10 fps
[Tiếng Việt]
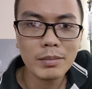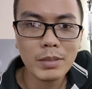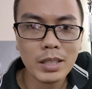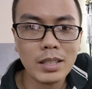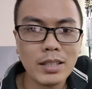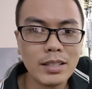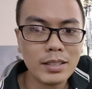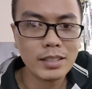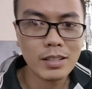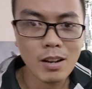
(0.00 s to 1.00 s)
mà
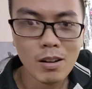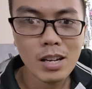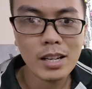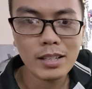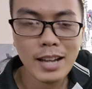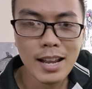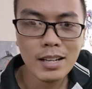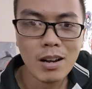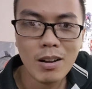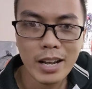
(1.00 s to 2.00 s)
khó là khá là
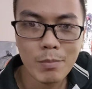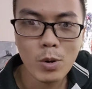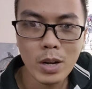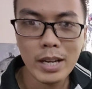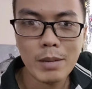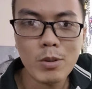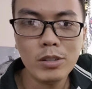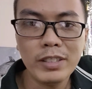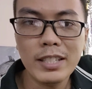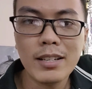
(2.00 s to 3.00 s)
khó đặt mua ha, đặt mua
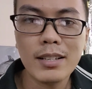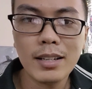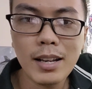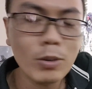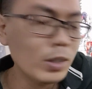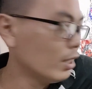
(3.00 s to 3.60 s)
phải chờ rất là lâu.